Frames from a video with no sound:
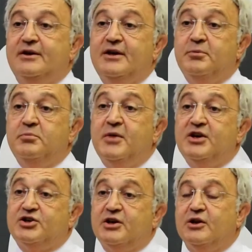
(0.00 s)

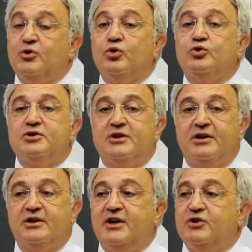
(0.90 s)
25 e, yıllık, 30
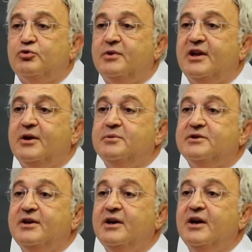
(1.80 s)
yıllık
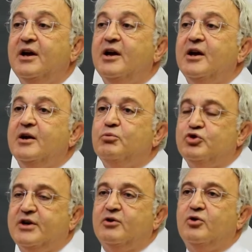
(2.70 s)
tecrübelerimizi e, bu
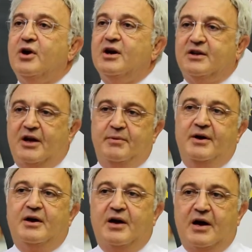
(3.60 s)
sektöre
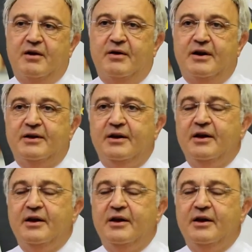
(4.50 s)
aktarmaya karar verdik